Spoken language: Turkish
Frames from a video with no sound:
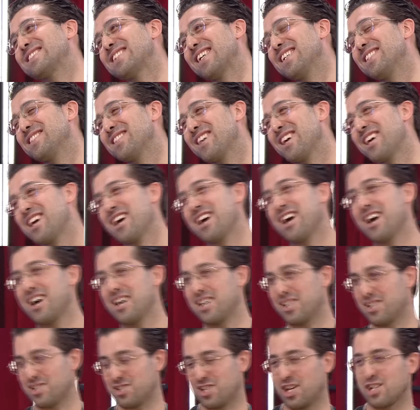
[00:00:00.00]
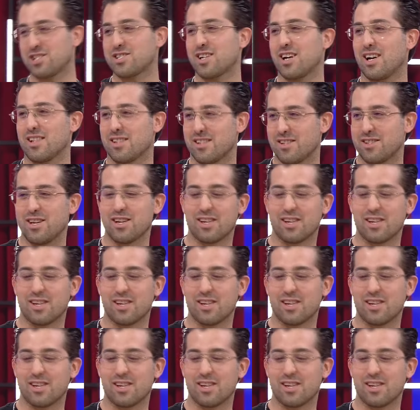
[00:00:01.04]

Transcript: sen de ya. Hayır geç kaldın